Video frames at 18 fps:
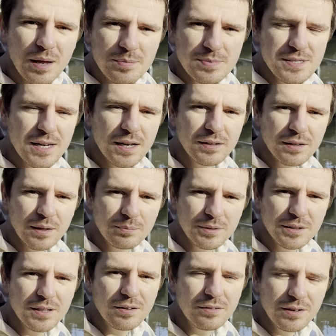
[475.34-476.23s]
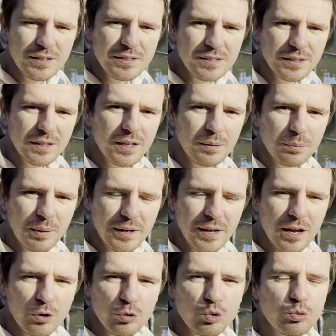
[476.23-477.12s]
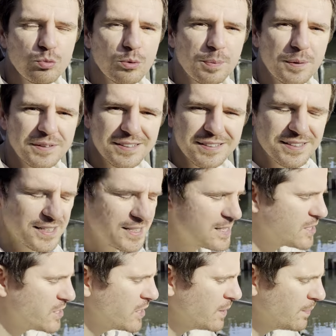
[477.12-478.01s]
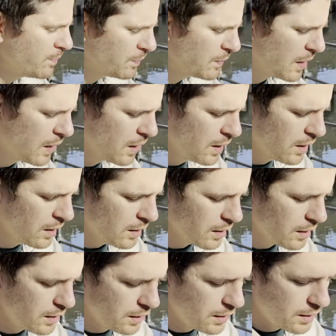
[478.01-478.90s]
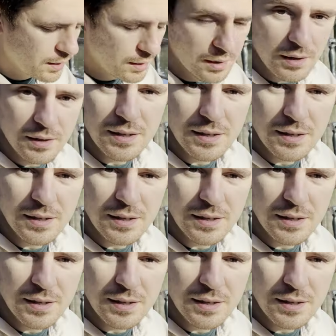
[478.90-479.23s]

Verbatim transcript: Amsterdam'da da var. E, bayağı ünlü bir patatesçi. E,